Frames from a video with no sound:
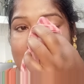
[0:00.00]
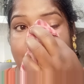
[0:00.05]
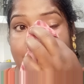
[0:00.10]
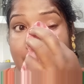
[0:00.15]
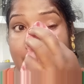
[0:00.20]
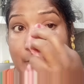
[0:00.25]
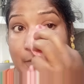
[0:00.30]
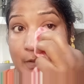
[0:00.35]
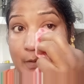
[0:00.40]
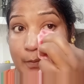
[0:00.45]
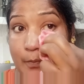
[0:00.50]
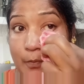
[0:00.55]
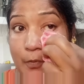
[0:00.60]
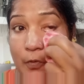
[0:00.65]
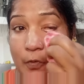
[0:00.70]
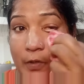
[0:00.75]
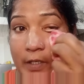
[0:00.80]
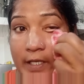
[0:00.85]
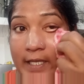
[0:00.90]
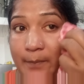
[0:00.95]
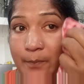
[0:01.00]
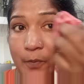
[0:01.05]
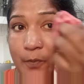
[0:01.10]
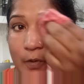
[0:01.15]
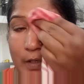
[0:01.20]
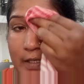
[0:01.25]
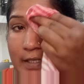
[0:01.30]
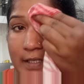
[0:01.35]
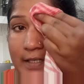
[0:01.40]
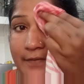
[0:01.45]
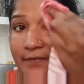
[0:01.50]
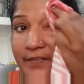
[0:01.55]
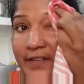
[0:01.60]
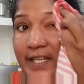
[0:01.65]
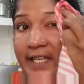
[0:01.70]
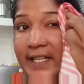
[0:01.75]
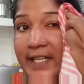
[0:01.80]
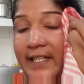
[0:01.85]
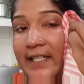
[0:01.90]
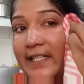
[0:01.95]
ஒரு மூணே பொருளை
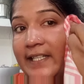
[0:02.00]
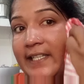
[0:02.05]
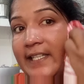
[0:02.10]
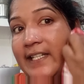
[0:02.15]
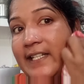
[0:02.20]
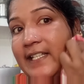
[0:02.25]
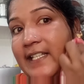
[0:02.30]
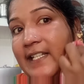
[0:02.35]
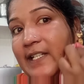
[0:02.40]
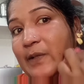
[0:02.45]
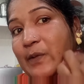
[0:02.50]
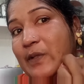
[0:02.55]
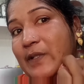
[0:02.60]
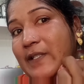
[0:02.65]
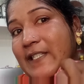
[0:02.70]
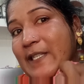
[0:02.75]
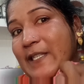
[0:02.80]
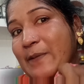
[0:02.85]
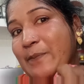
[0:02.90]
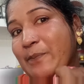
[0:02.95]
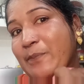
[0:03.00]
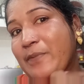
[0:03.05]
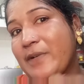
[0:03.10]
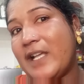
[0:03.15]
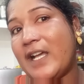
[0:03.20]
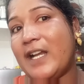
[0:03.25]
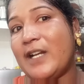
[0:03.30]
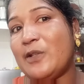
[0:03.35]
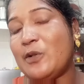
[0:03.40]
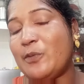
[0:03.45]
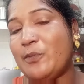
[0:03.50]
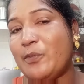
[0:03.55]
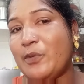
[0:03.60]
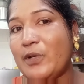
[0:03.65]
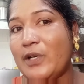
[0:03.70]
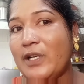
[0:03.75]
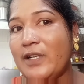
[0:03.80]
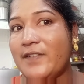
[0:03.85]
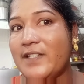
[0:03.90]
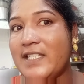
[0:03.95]
வீட்டில் இருக்கிற ஒரு சிம்பிளான ஒரு
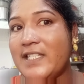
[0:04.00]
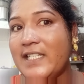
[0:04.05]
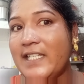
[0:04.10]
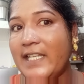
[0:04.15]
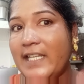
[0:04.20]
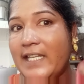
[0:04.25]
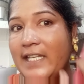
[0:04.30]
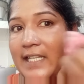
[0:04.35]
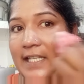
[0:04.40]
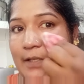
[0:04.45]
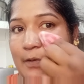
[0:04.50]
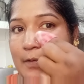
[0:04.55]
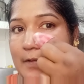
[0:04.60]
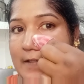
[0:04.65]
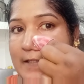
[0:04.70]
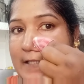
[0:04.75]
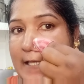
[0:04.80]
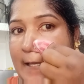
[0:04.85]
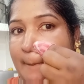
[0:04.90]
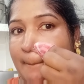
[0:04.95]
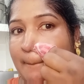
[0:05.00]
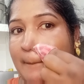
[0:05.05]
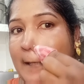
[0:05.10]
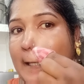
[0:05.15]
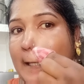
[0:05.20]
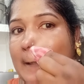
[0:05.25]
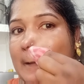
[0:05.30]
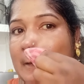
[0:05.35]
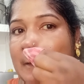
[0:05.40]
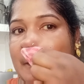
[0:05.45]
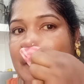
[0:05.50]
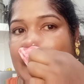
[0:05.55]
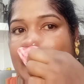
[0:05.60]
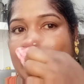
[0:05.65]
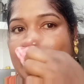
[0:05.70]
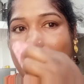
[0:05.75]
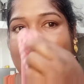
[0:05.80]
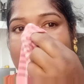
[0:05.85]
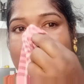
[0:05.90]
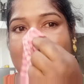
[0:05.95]
பொருளை வச்சு இன்றைக்கி ஒரு செம்மையான ஒரு
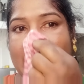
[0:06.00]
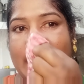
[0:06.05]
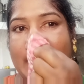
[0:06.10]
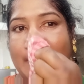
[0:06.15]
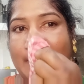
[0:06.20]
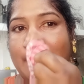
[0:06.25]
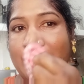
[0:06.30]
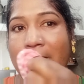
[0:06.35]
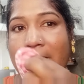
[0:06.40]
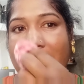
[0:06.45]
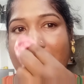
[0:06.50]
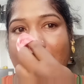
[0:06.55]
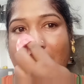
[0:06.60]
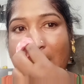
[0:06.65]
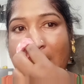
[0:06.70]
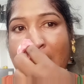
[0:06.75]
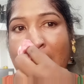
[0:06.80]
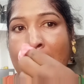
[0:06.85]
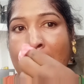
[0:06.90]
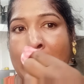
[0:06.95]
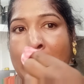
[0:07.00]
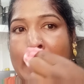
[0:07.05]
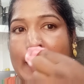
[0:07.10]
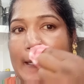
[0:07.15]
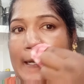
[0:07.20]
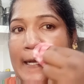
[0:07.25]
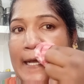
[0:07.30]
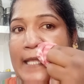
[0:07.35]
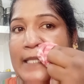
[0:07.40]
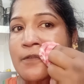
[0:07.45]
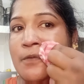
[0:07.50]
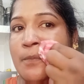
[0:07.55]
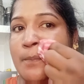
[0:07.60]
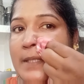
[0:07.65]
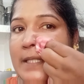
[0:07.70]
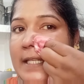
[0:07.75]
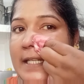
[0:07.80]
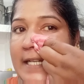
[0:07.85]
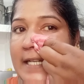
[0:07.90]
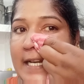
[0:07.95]
ஃபேஸ் பேக் வந்து ரெடி பண்ணியிருக்கோம் அதுவும்
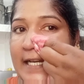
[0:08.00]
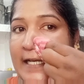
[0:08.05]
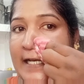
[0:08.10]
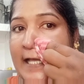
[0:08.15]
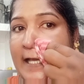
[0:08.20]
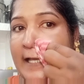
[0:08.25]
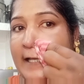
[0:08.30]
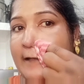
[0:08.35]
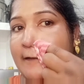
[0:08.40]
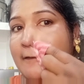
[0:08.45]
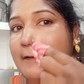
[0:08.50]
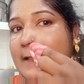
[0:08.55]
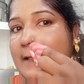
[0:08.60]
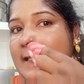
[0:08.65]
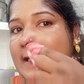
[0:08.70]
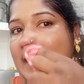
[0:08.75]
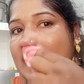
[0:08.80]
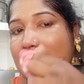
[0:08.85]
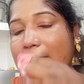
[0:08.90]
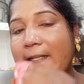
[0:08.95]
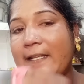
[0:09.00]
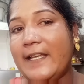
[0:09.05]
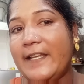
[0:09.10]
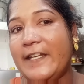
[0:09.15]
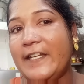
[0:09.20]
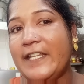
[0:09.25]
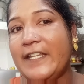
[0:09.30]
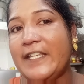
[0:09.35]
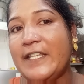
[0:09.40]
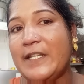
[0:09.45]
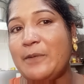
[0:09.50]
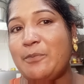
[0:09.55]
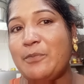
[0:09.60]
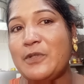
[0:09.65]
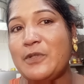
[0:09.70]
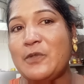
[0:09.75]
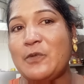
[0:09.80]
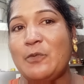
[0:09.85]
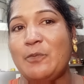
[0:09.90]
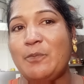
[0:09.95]
பார்த்திங்கன்னா லைவ் ரிசல்ட்டாக இன்றைக்கி ரொம்ப
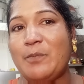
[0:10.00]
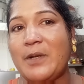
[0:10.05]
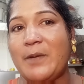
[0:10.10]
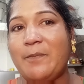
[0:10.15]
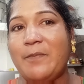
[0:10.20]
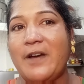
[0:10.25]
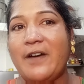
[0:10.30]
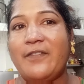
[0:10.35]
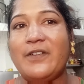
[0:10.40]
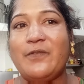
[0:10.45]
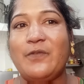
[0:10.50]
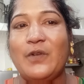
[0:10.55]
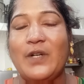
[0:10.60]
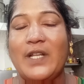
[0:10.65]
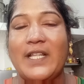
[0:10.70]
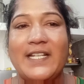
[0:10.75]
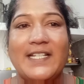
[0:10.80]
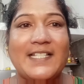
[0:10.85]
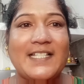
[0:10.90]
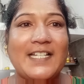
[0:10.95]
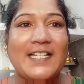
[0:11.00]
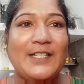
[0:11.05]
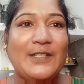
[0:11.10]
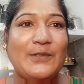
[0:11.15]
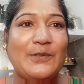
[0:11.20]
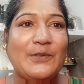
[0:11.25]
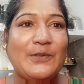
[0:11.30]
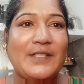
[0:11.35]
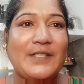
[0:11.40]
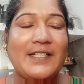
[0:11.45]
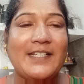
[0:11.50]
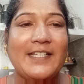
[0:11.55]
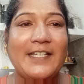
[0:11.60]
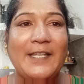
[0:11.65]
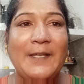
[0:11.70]
சூப்பராக பவர்ஃபுல்லாக ரிசல்ட் கொடுத்துருக்கு